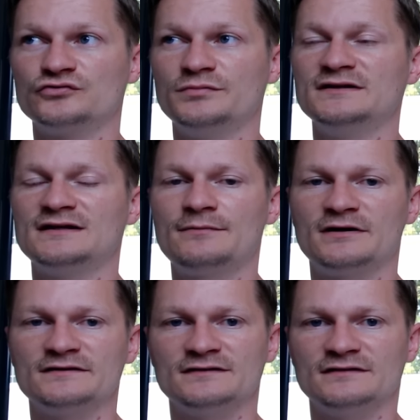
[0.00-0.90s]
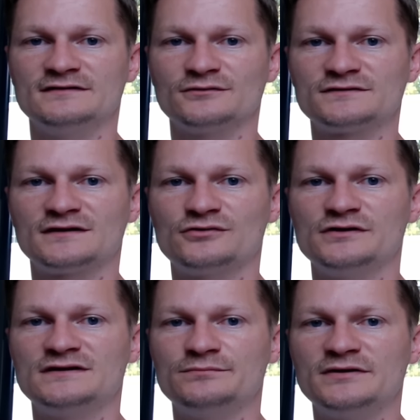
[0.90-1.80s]
Bellingham, hein, les, anciens
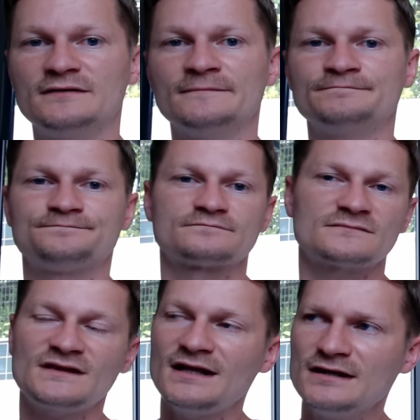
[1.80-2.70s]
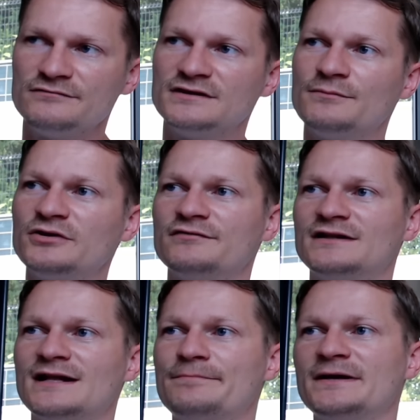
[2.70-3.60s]
coéquipiers Évidemment, il y
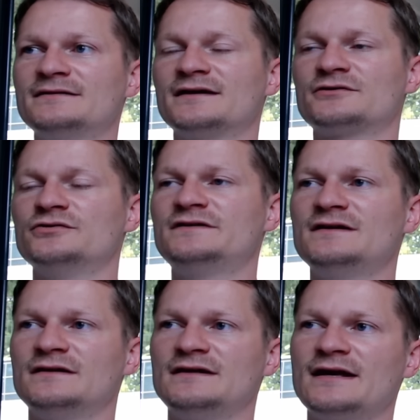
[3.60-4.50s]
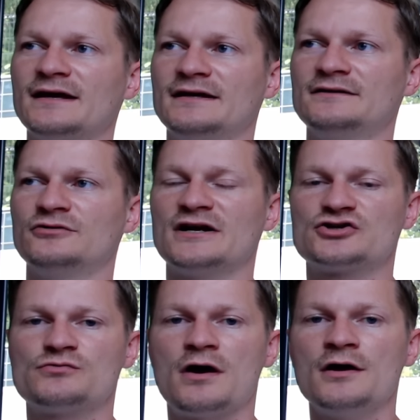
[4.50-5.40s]
avait de la peine d'un côté hier et de la
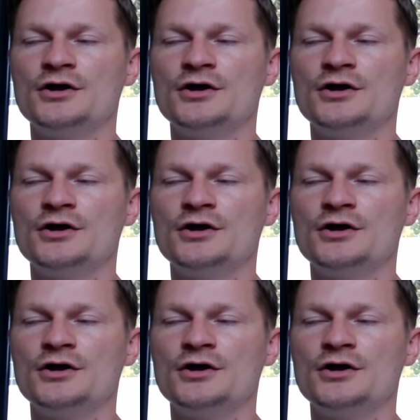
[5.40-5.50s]
joie